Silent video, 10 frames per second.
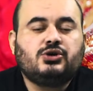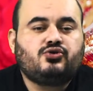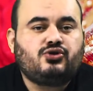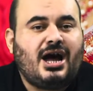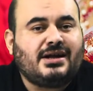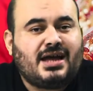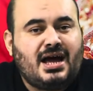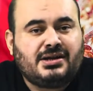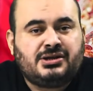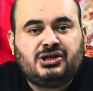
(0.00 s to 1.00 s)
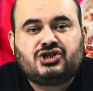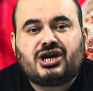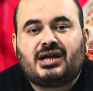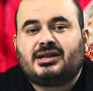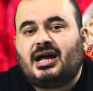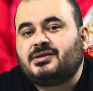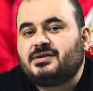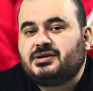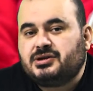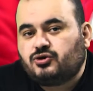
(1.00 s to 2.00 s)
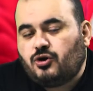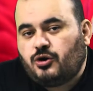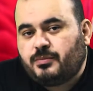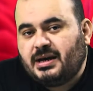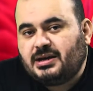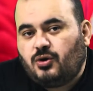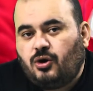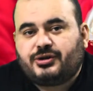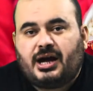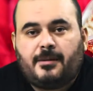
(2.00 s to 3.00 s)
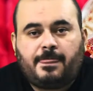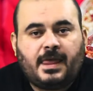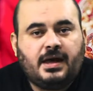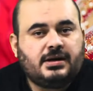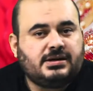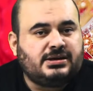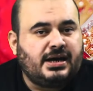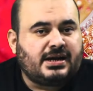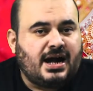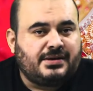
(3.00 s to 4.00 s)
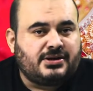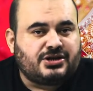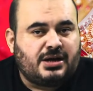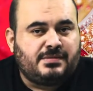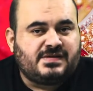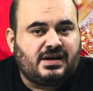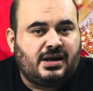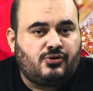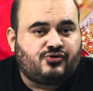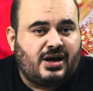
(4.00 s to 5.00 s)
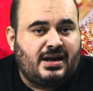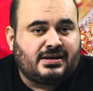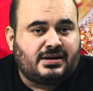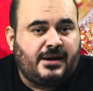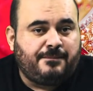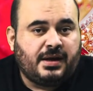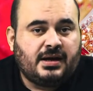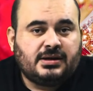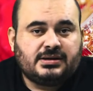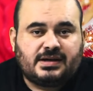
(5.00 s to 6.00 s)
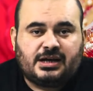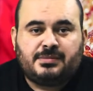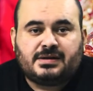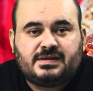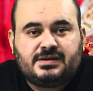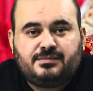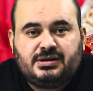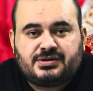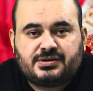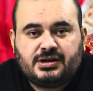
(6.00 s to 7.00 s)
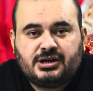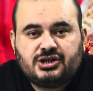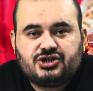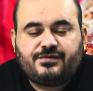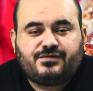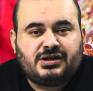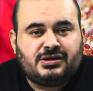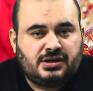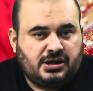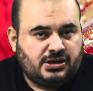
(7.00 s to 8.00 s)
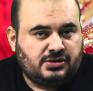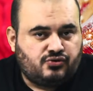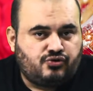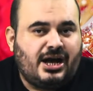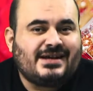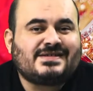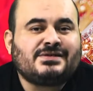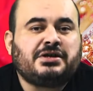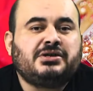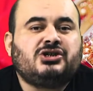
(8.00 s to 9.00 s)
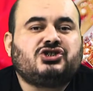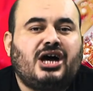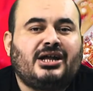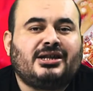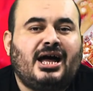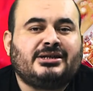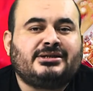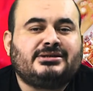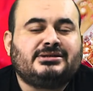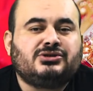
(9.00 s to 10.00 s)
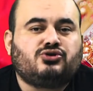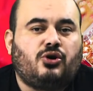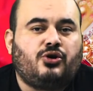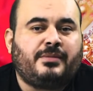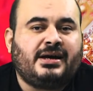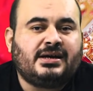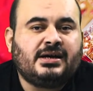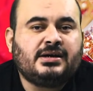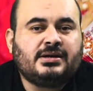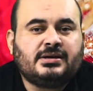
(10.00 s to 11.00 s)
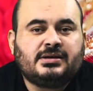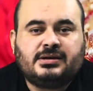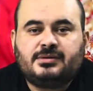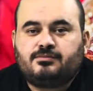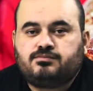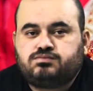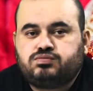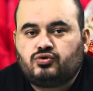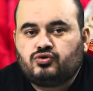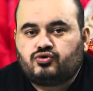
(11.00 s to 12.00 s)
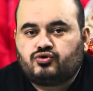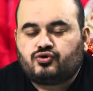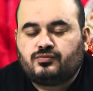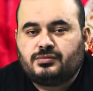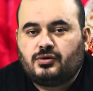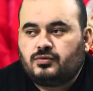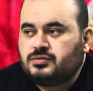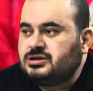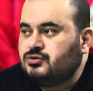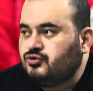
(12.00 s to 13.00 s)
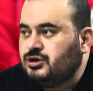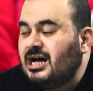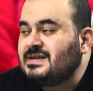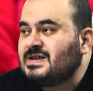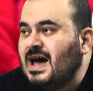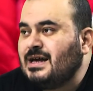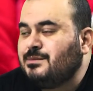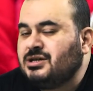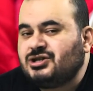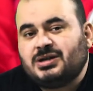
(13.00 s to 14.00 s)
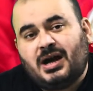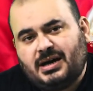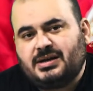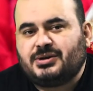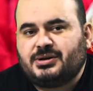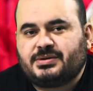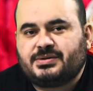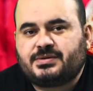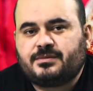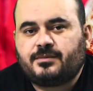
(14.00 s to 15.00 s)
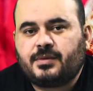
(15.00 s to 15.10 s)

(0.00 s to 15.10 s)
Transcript: Rüyada nişanlandığını görmek o da yine kardeşler mesela özellikle tanımadığı bir çiftin rüyasında nişanlandığını görmek e, bu durum rüya sahibi için hayırlıdır